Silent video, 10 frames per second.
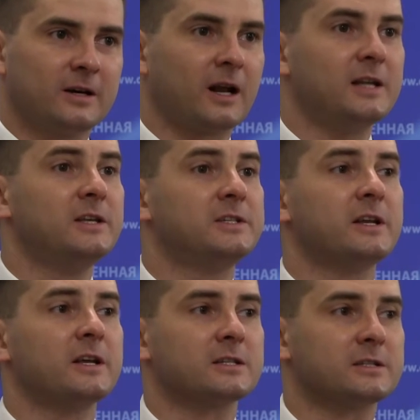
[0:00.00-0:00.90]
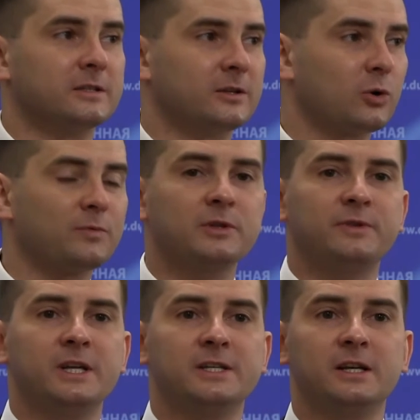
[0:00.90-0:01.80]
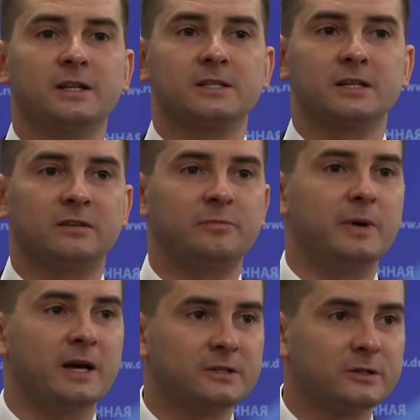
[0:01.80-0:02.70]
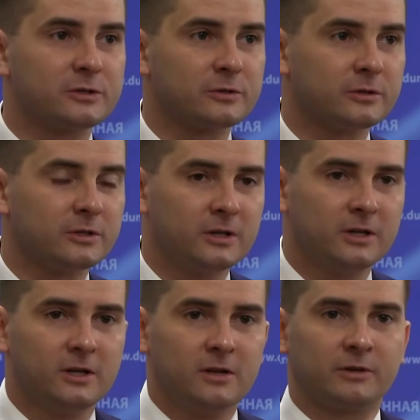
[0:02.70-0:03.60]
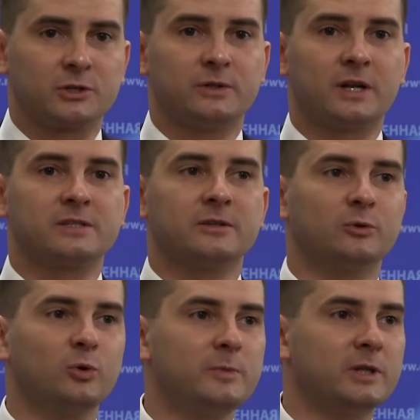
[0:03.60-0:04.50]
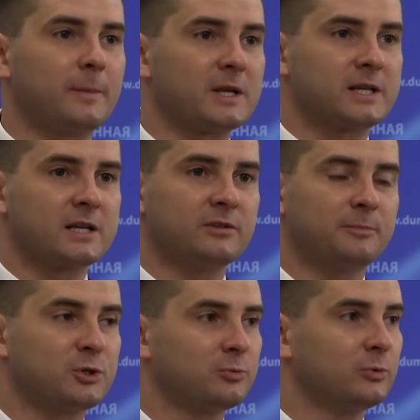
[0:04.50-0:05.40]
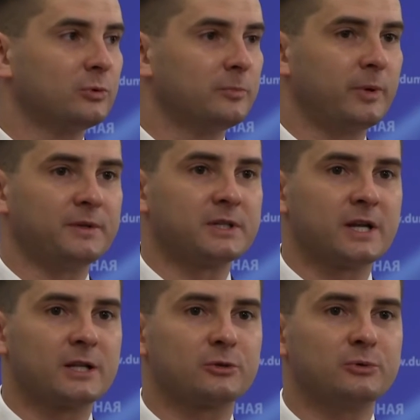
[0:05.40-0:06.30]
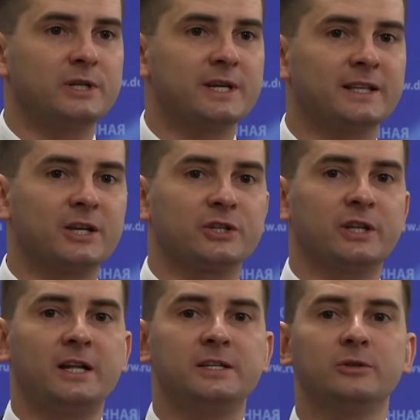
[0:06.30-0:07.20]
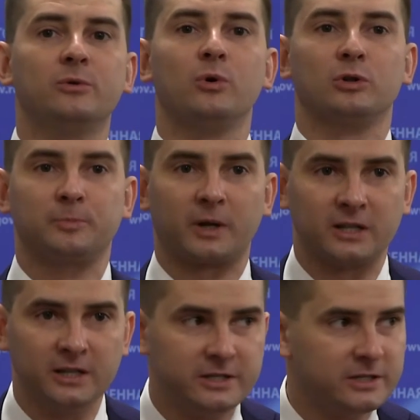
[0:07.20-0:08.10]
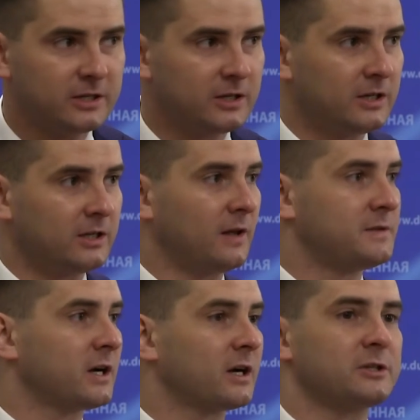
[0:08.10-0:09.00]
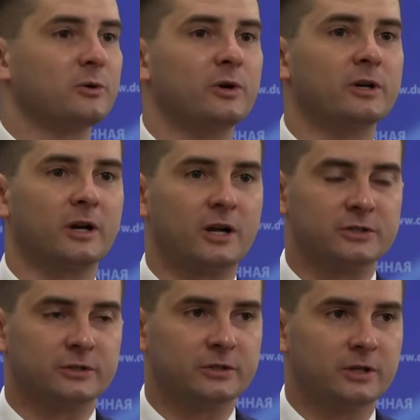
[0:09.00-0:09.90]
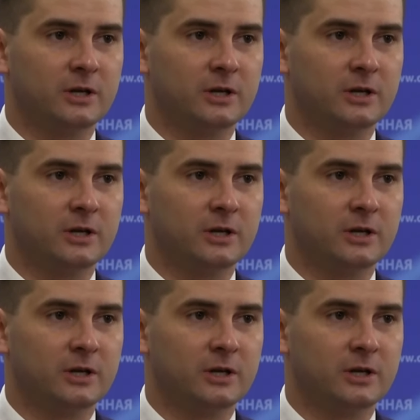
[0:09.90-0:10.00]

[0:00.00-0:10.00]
крайне интересно. Ровно две недели назад, в пятницу, в Государственной Думе нам рассказывали, почему приватизацию нельзя даже на один год продлить для всех категорий граждан.